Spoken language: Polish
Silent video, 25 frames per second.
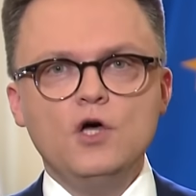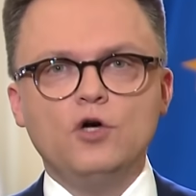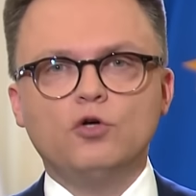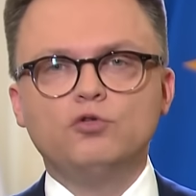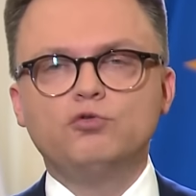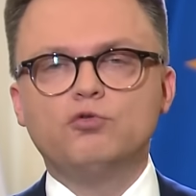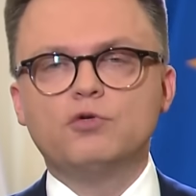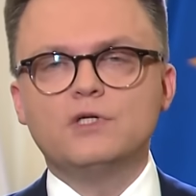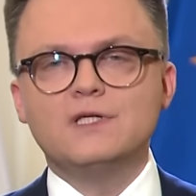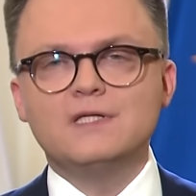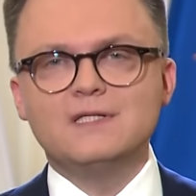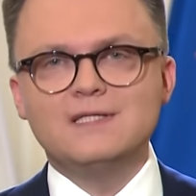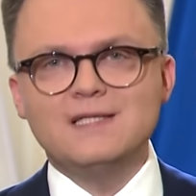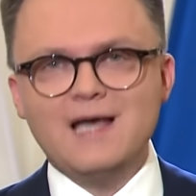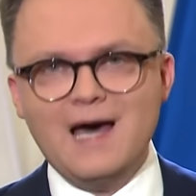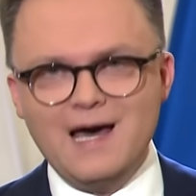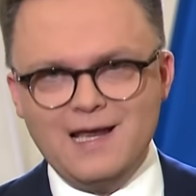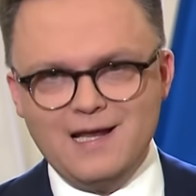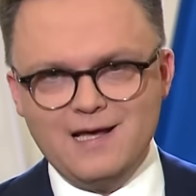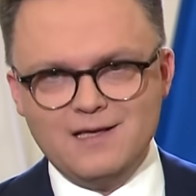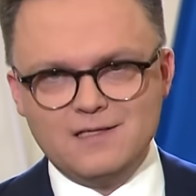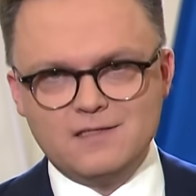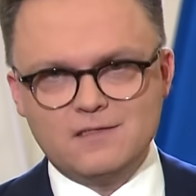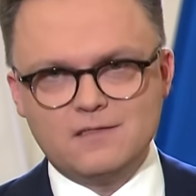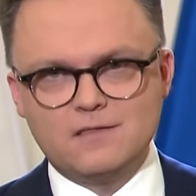który
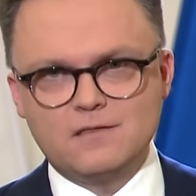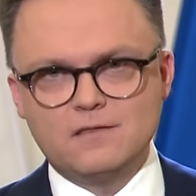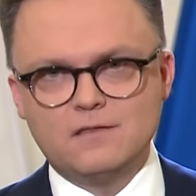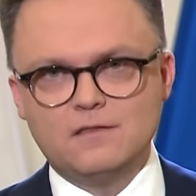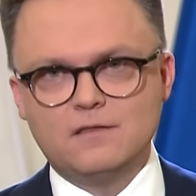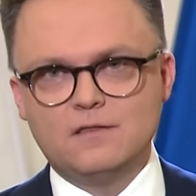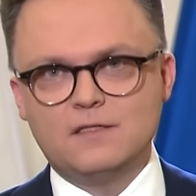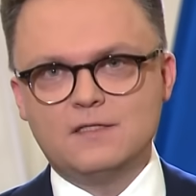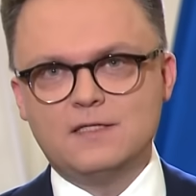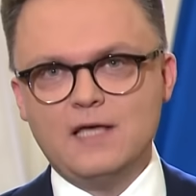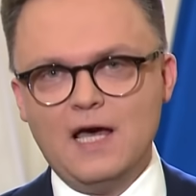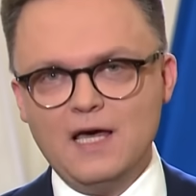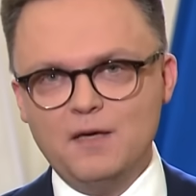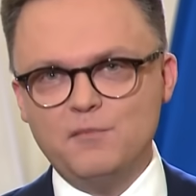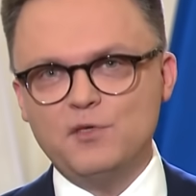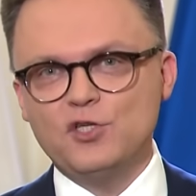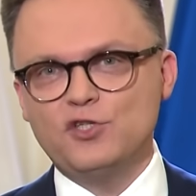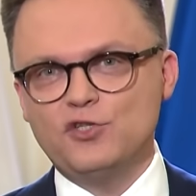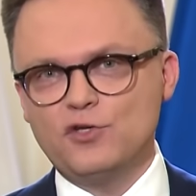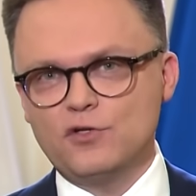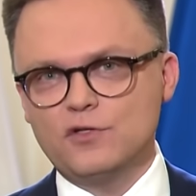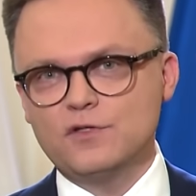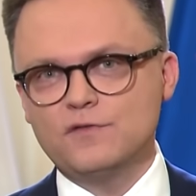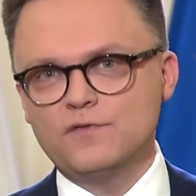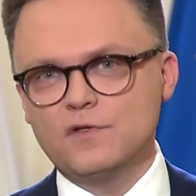zaraz zajmie
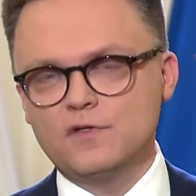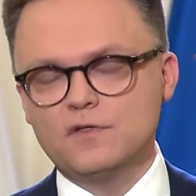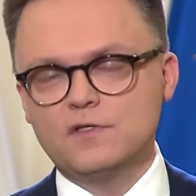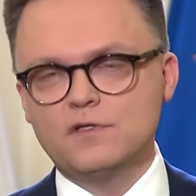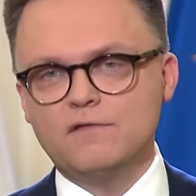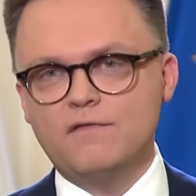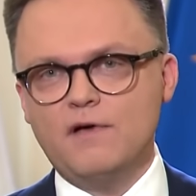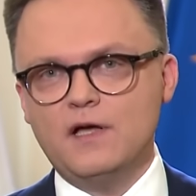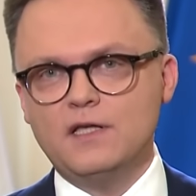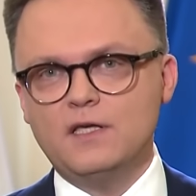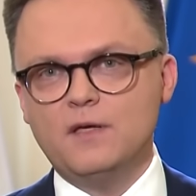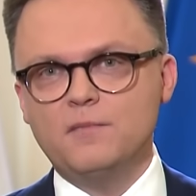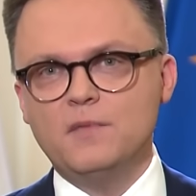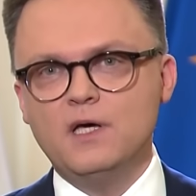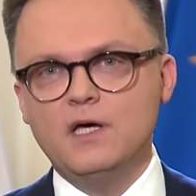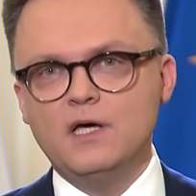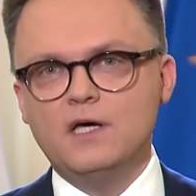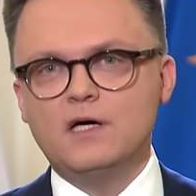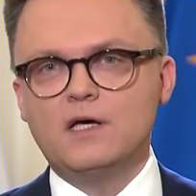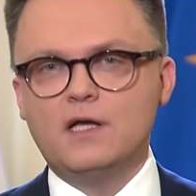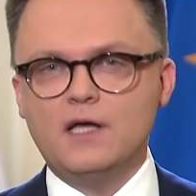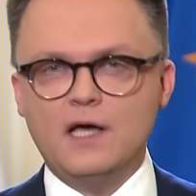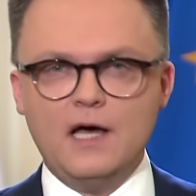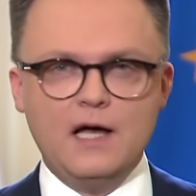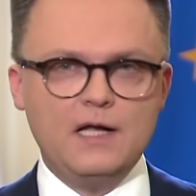się rozwiązywaniem
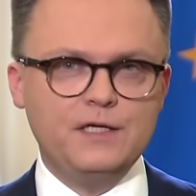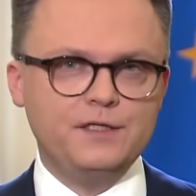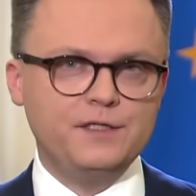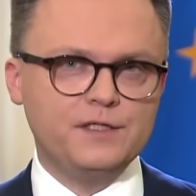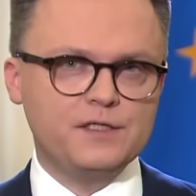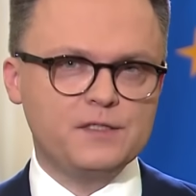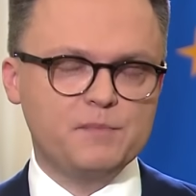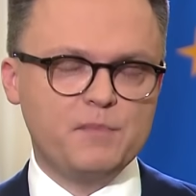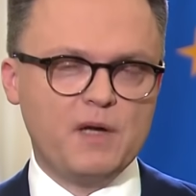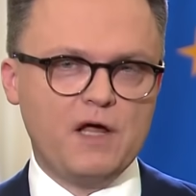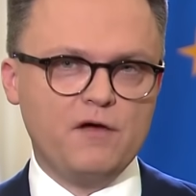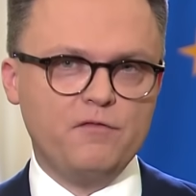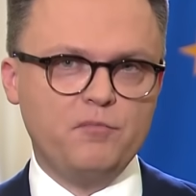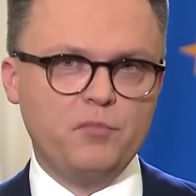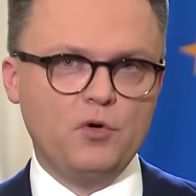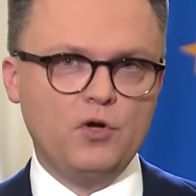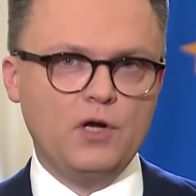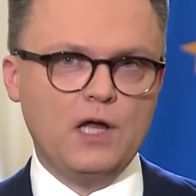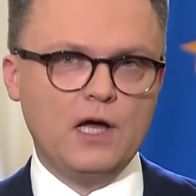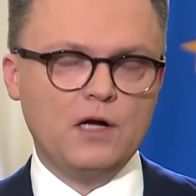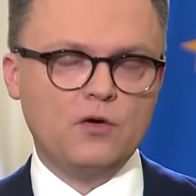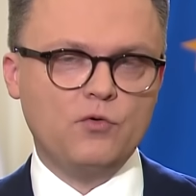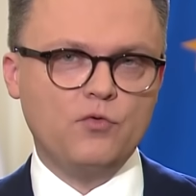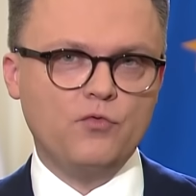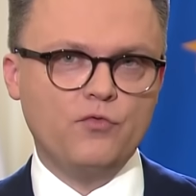realnych spraw
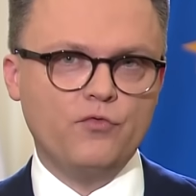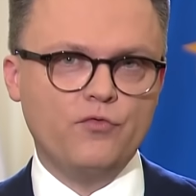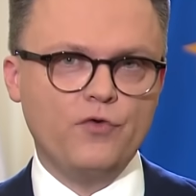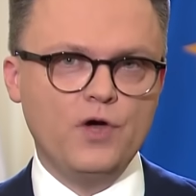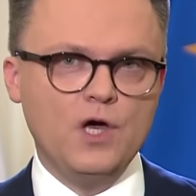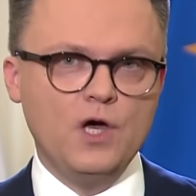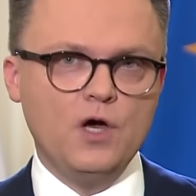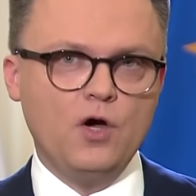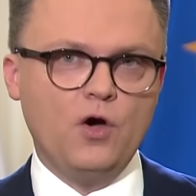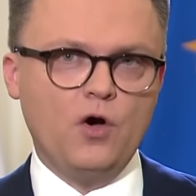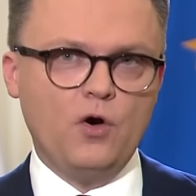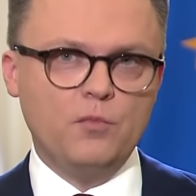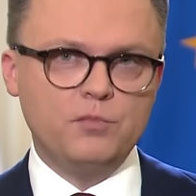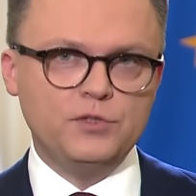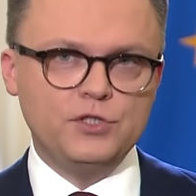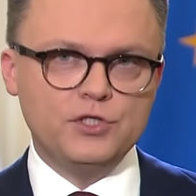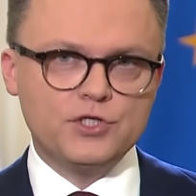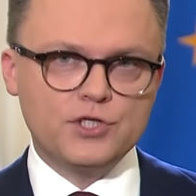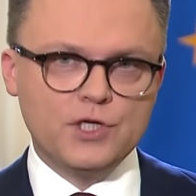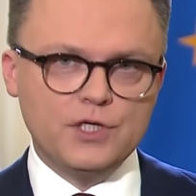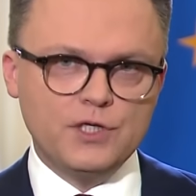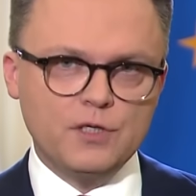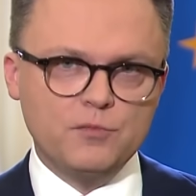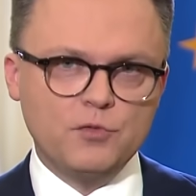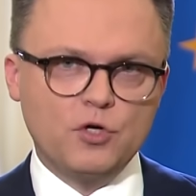Polaków,
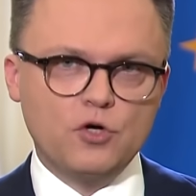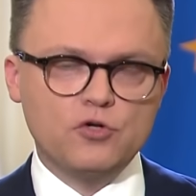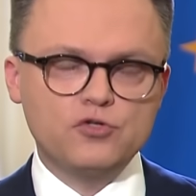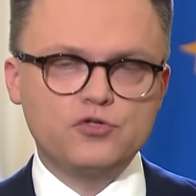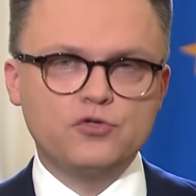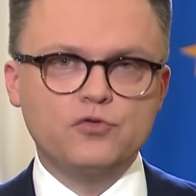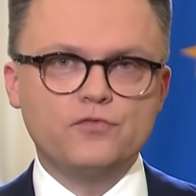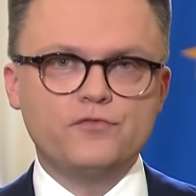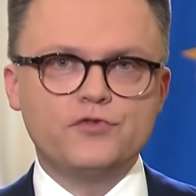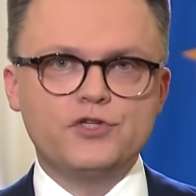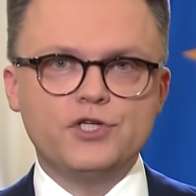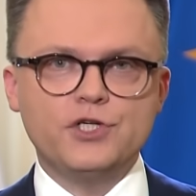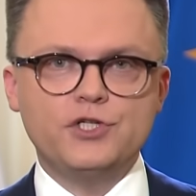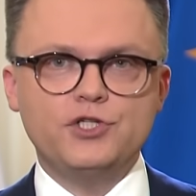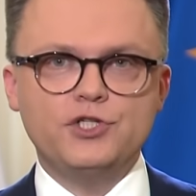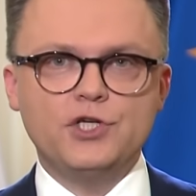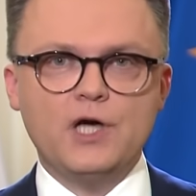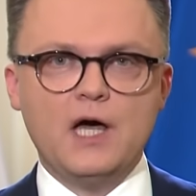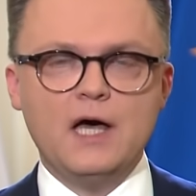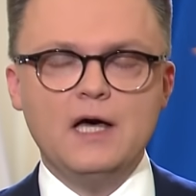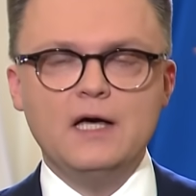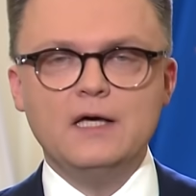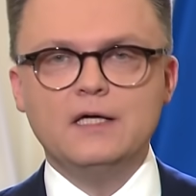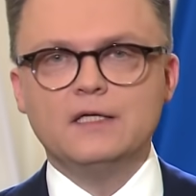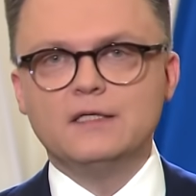obniżeniem kosztów
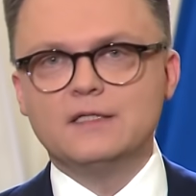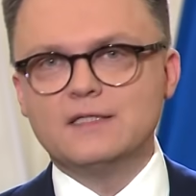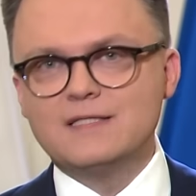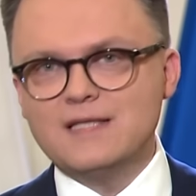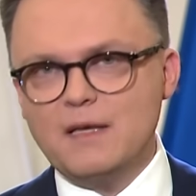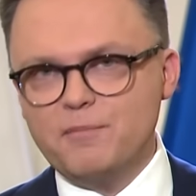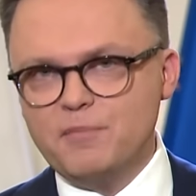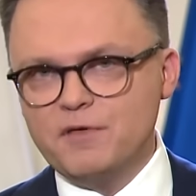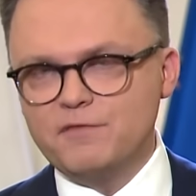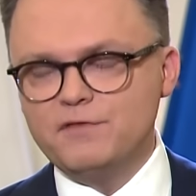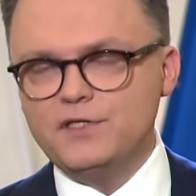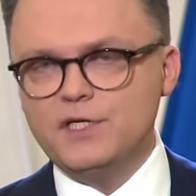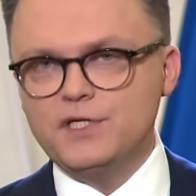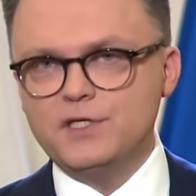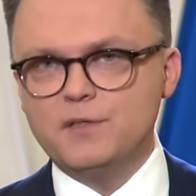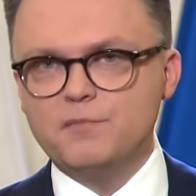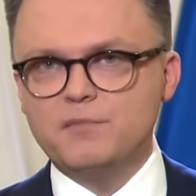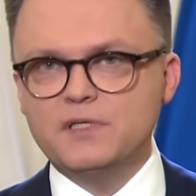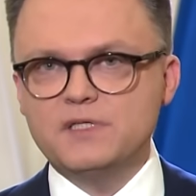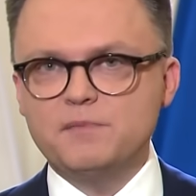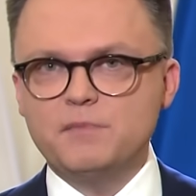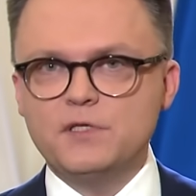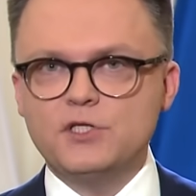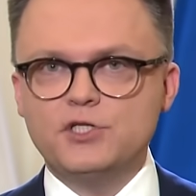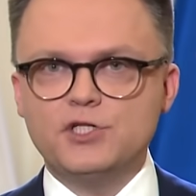życia, zapewnieniem
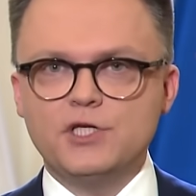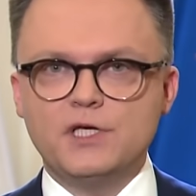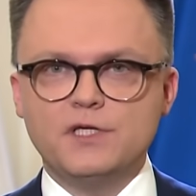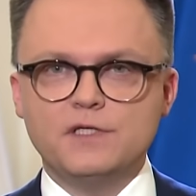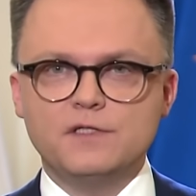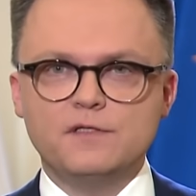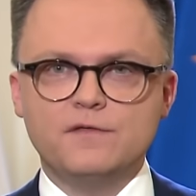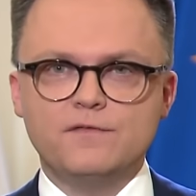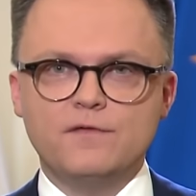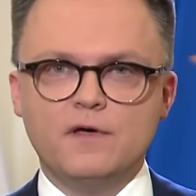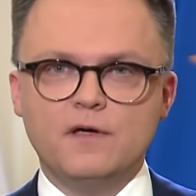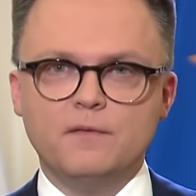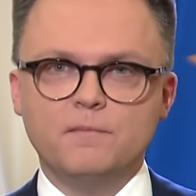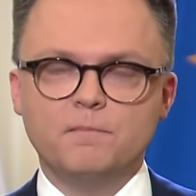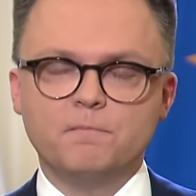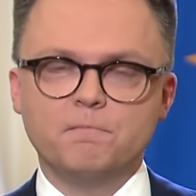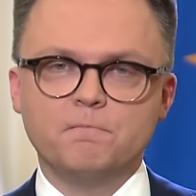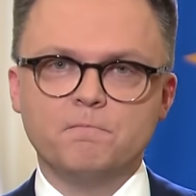bezpieczeństwa.